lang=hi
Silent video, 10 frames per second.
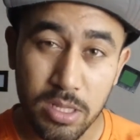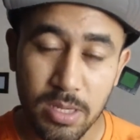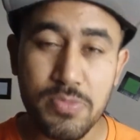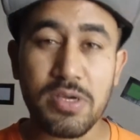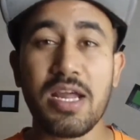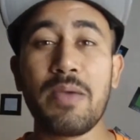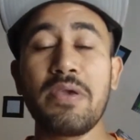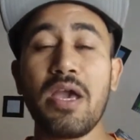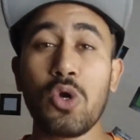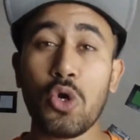सब्सक्राइब
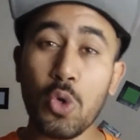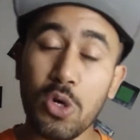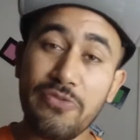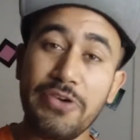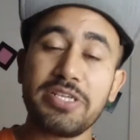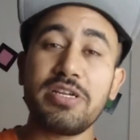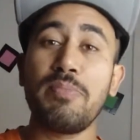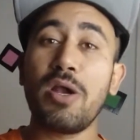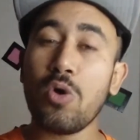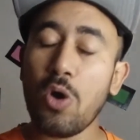किया करो नोटिफिकेशन
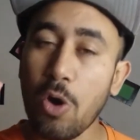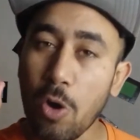बेल को